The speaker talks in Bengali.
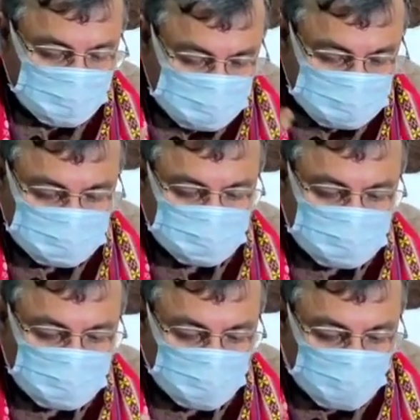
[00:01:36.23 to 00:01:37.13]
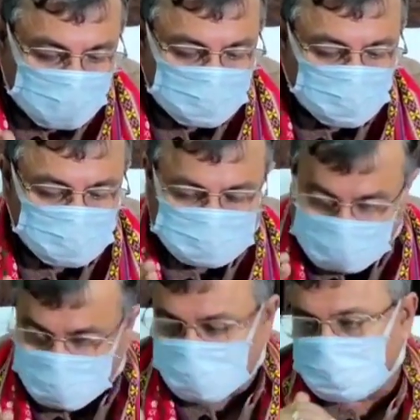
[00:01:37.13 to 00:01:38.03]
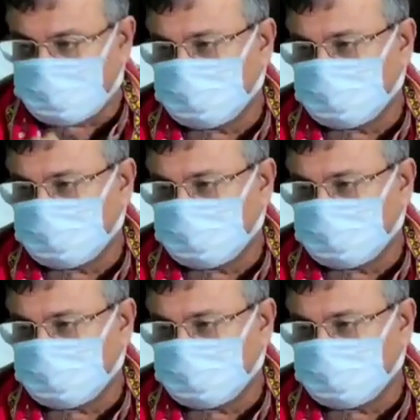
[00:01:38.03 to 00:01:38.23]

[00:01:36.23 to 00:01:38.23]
বিশেষ করে ওয়ান টু সেভেন